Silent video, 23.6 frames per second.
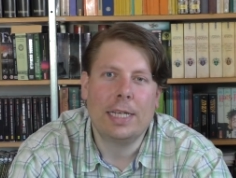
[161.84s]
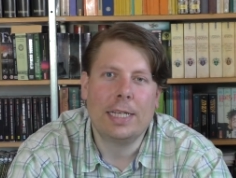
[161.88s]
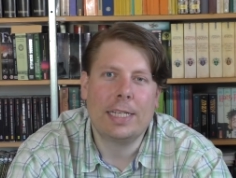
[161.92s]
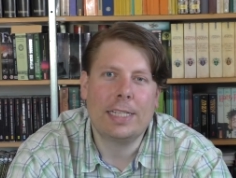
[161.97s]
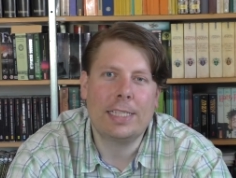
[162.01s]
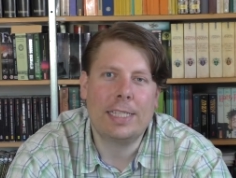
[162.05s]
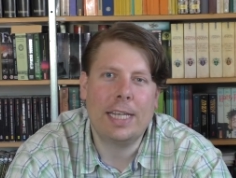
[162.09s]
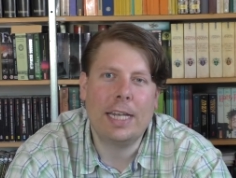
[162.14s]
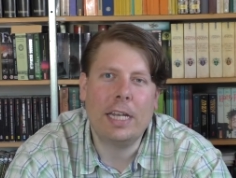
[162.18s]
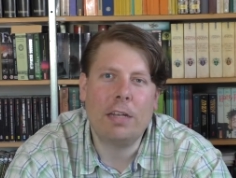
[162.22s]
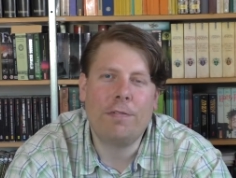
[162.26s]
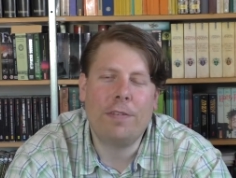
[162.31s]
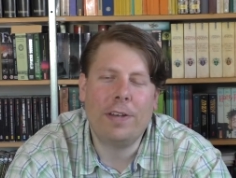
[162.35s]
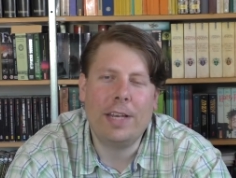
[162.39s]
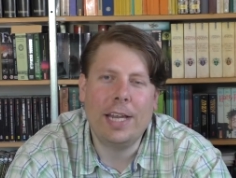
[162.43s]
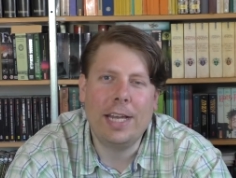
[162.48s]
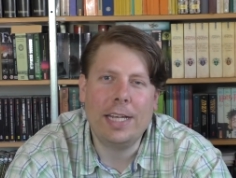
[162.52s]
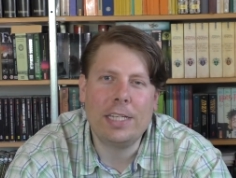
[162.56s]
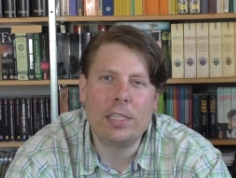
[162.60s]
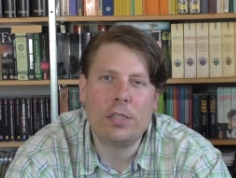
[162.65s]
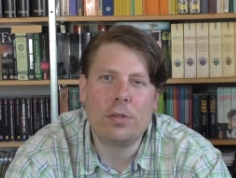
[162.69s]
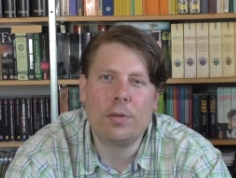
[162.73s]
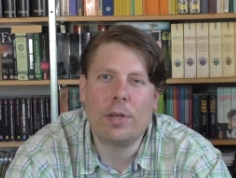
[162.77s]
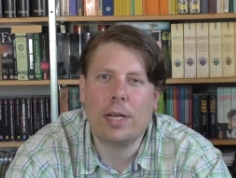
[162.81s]
gesehen hat,
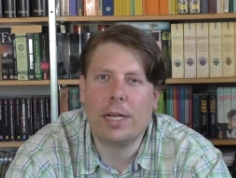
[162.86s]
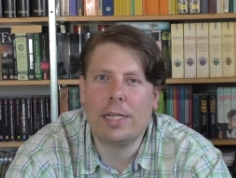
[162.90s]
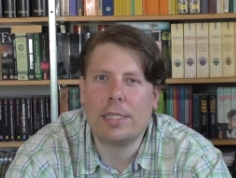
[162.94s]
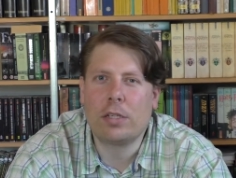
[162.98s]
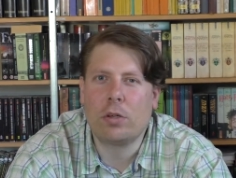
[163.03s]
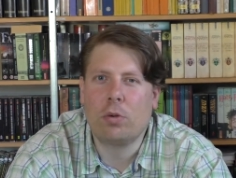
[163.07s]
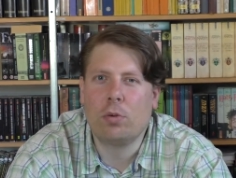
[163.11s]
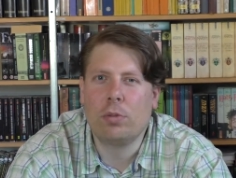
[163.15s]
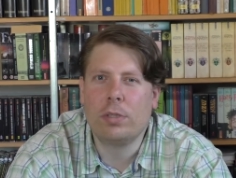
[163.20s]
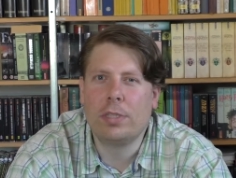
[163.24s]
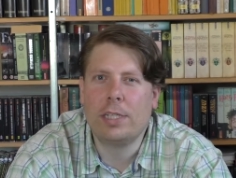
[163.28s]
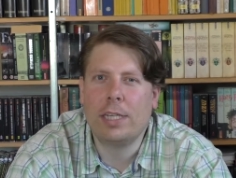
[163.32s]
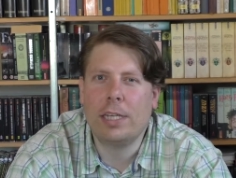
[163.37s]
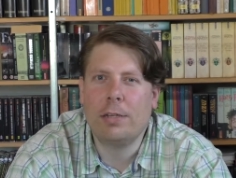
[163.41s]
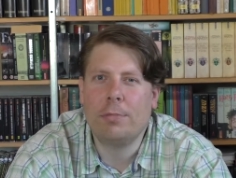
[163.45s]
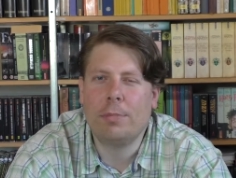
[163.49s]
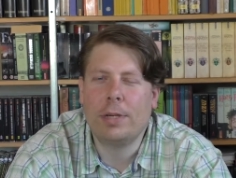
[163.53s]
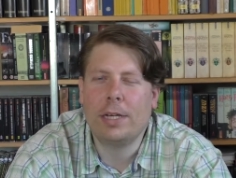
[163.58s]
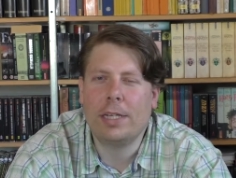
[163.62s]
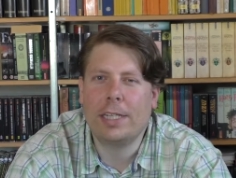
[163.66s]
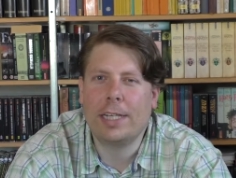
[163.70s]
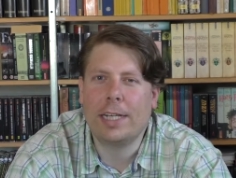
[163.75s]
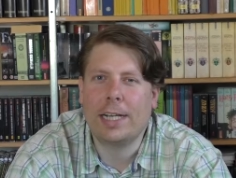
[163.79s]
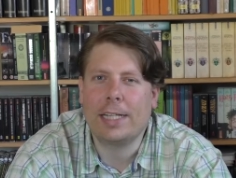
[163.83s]
vielleicht sogar als
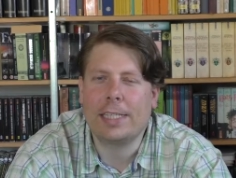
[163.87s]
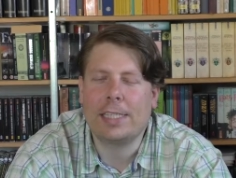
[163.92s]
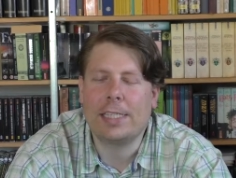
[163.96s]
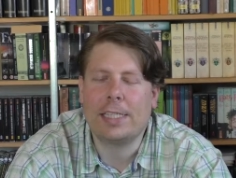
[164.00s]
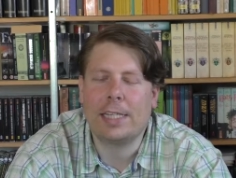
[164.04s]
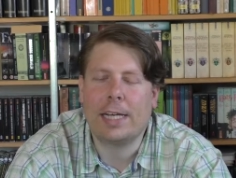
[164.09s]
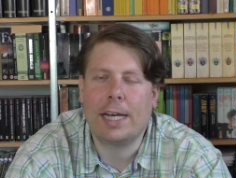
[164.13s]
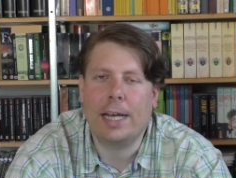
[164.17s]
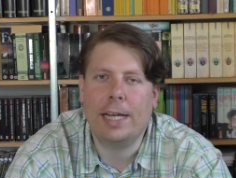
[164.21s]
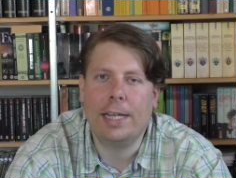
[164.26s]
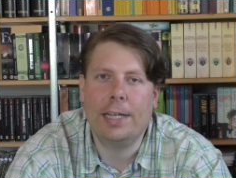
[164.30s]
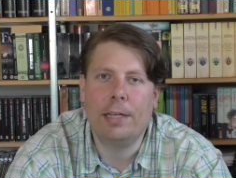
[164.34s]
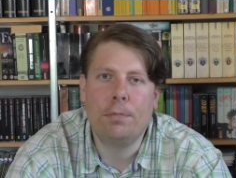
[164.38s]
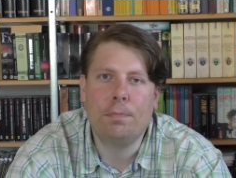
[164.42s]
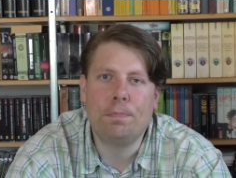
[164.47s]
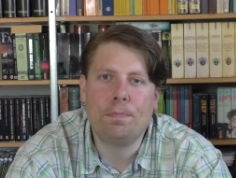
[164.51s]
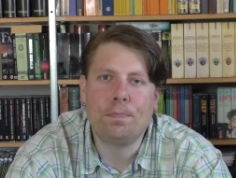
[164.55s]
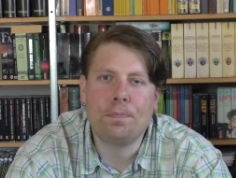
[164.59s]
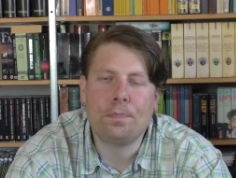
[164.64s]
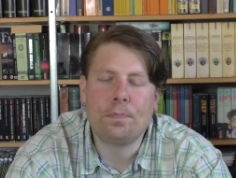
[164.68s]
Grundthema der ganzen Reihe.